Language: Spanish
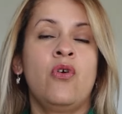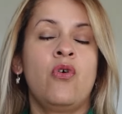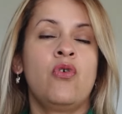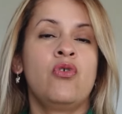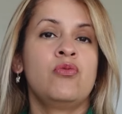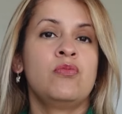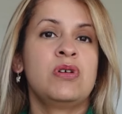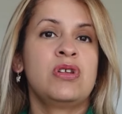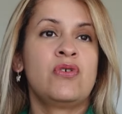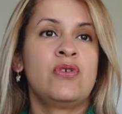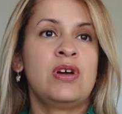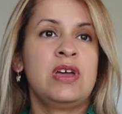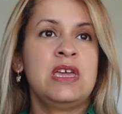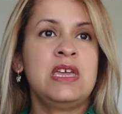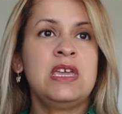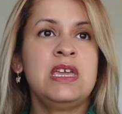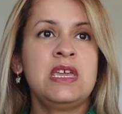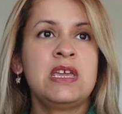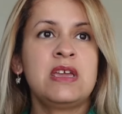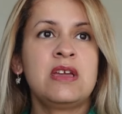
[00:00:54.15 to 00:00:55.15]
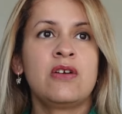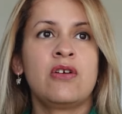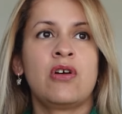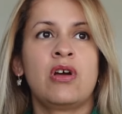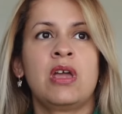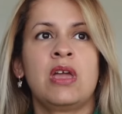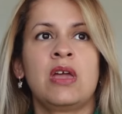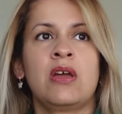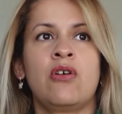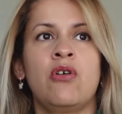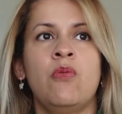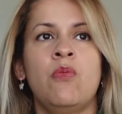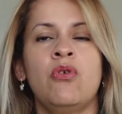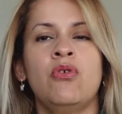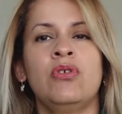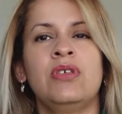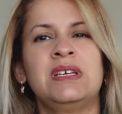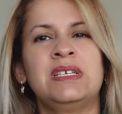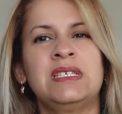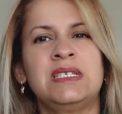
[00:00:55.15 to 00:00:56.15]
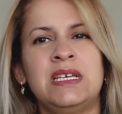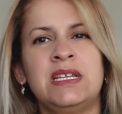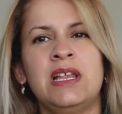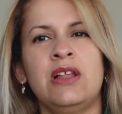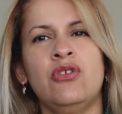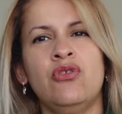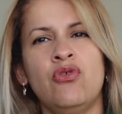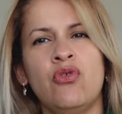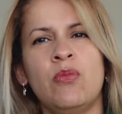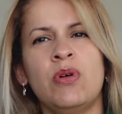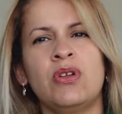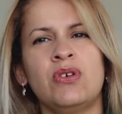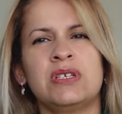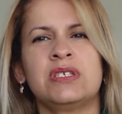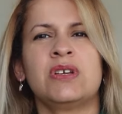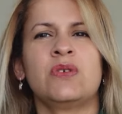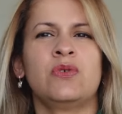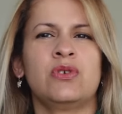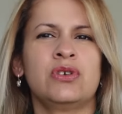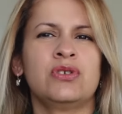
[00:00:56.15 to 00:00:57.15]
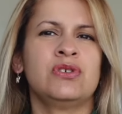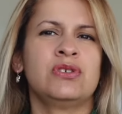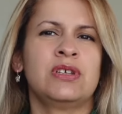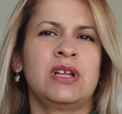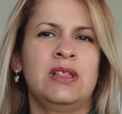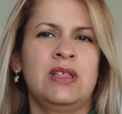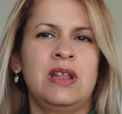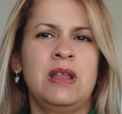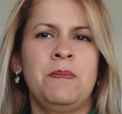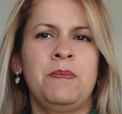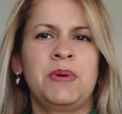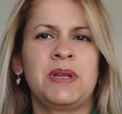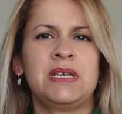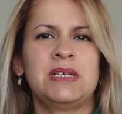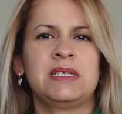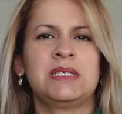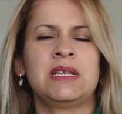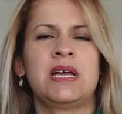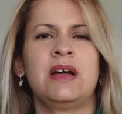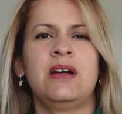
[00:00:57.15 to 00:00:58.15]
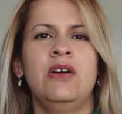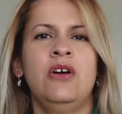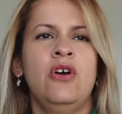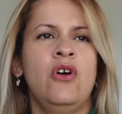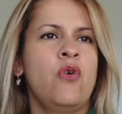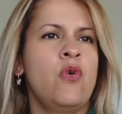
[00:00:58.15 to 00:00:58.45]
o número EIN, que es como decir el número de seguro social de la empresa